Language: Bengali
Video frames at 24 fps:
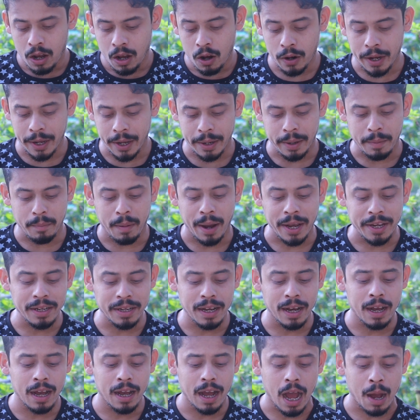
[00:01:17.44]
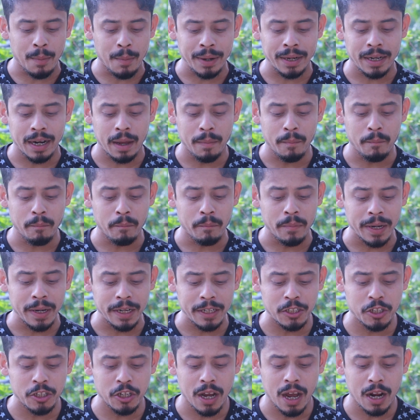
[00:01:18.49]
ওকে ভাইয়া আমার নাম
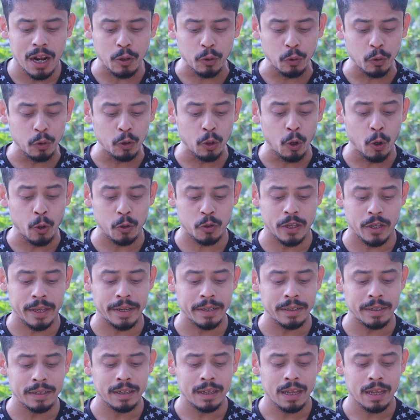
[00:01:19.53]
মির্জা নুল হোসেন